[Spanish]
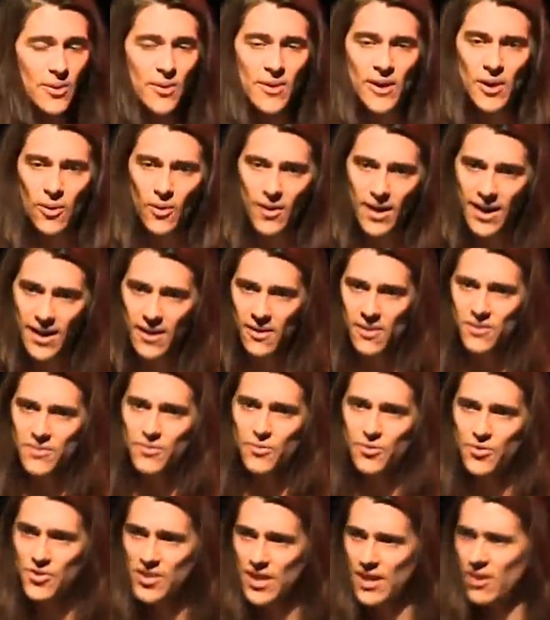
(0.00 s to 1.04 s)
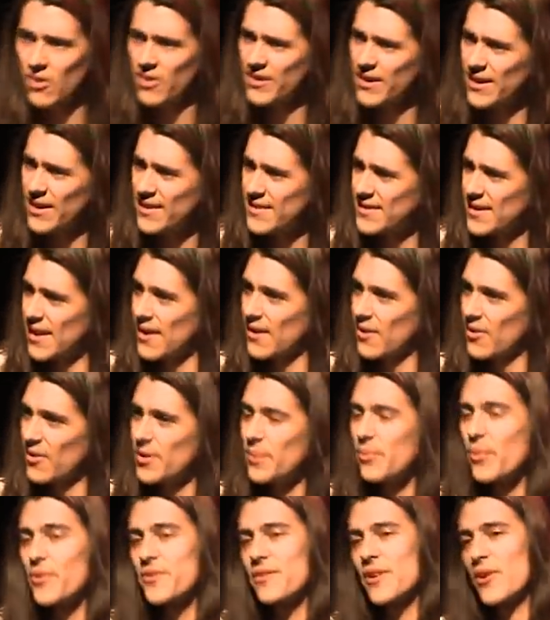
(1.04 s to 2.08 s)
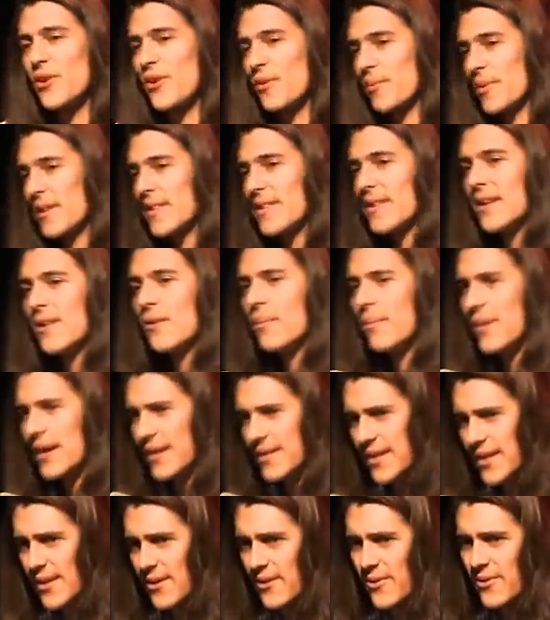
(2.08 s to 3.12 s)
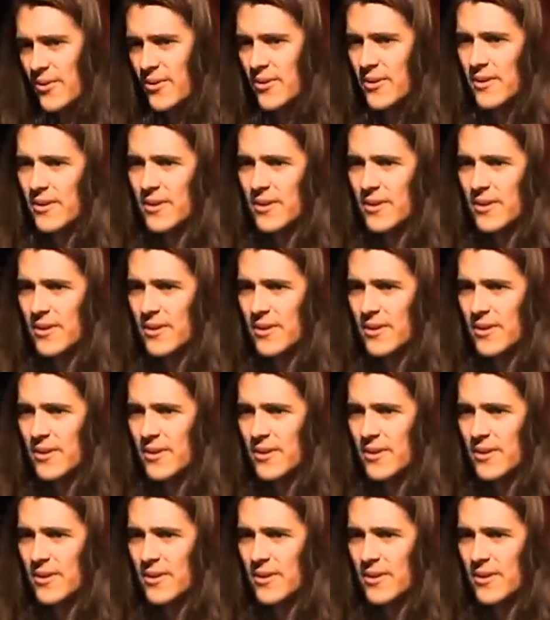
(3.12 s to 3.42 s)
Tengo que olerlo, escucharlo, analizarlo y posteriormente compartirlo.